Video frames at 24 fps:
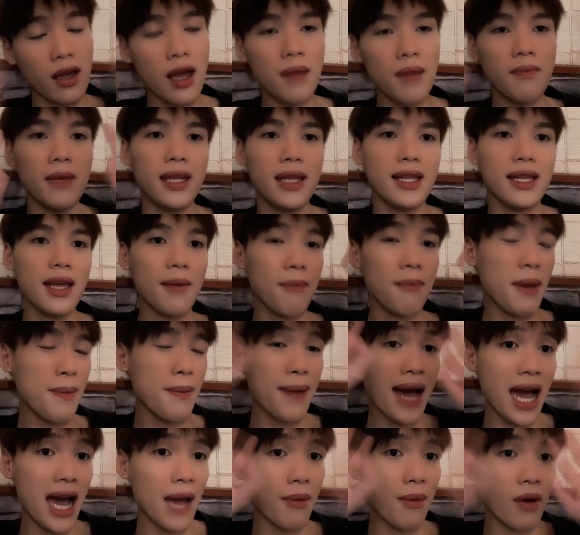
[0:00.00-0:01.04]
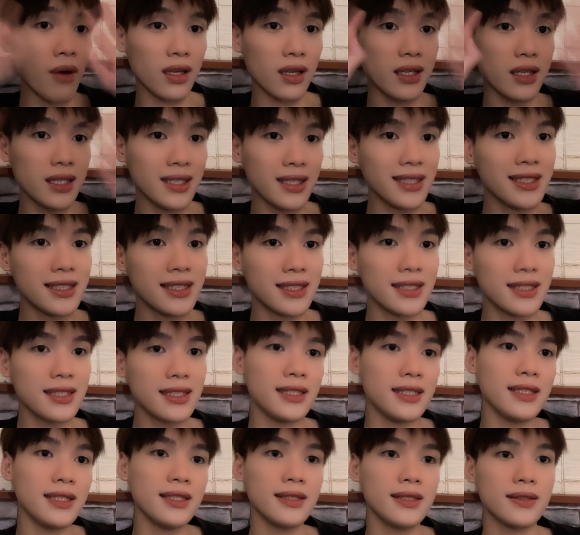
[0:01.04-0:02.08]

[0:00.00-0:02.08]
kênh mình nha bye bye mọi người